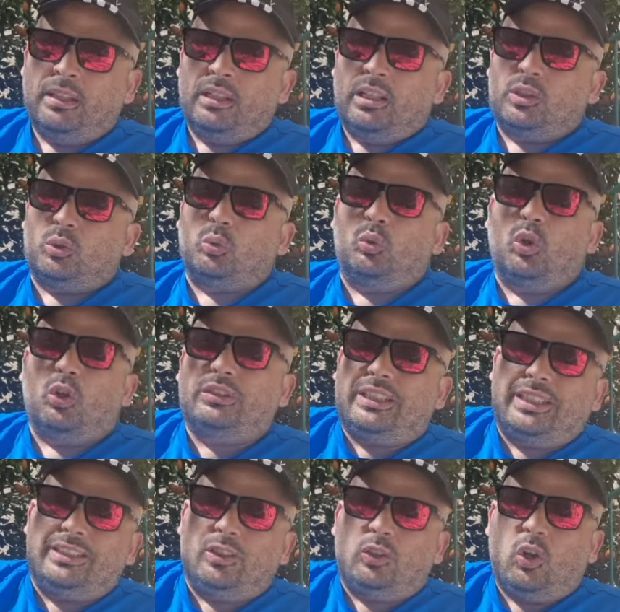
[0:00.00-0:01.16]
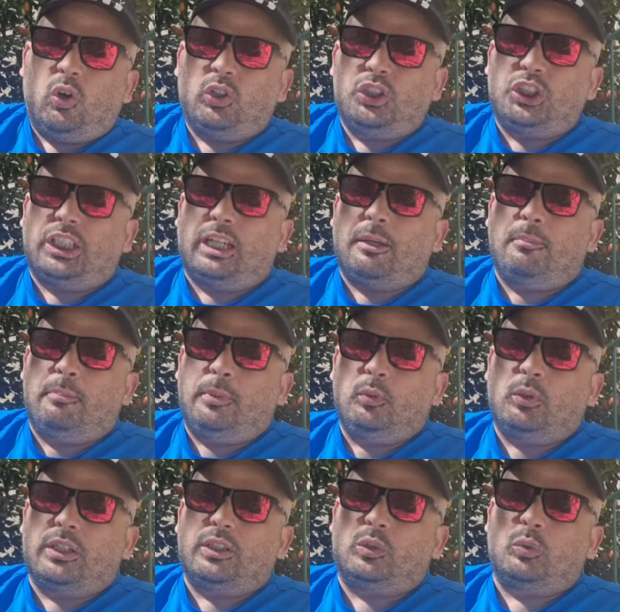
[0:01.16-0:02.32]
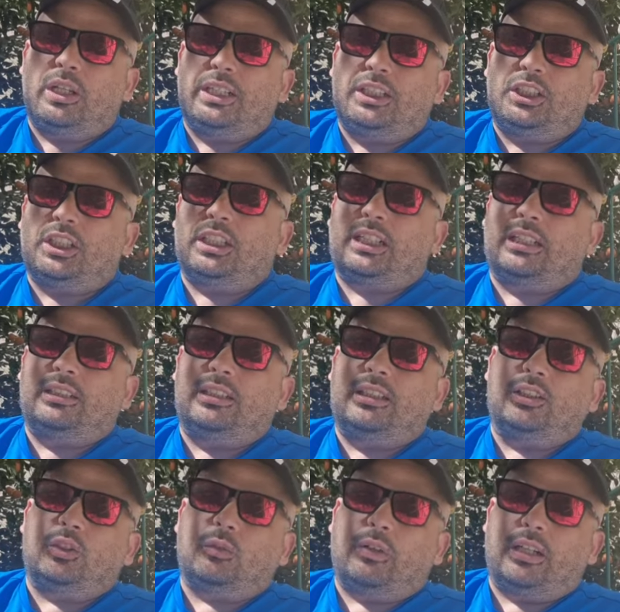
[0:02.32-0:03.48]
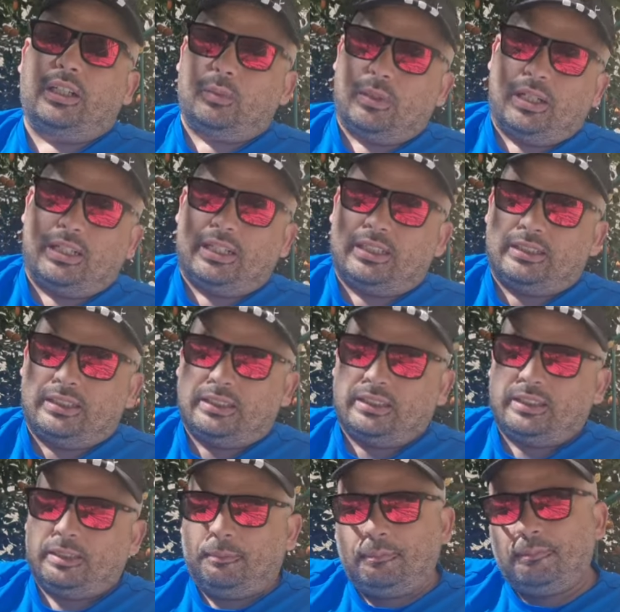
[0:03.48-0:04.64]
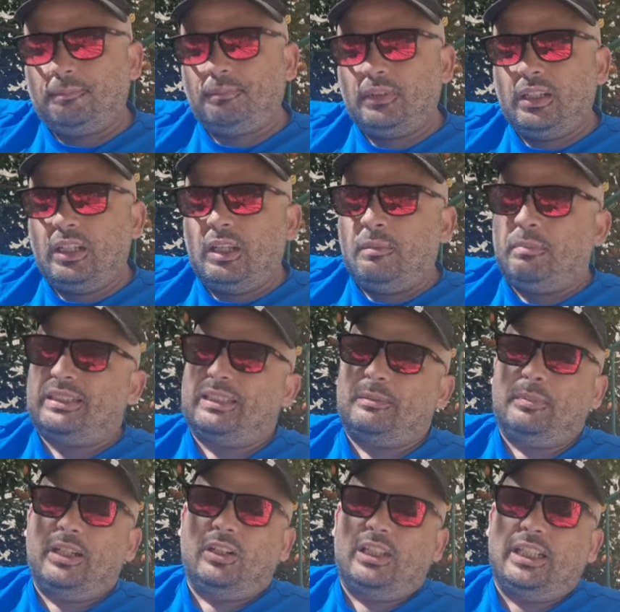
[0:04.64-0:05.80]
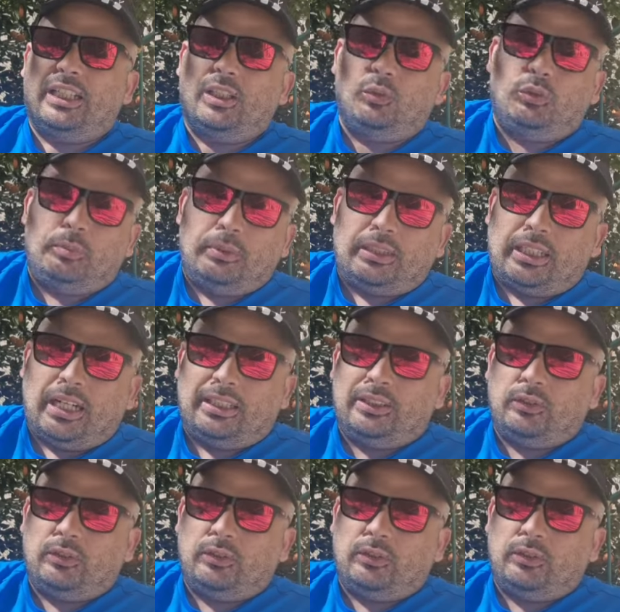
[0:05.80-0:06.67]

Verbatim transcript: su lotte ideologiche più che sulla ricerca di ritrovare quella grandezza. Ma se Milan Leghi gli ultimi tre anni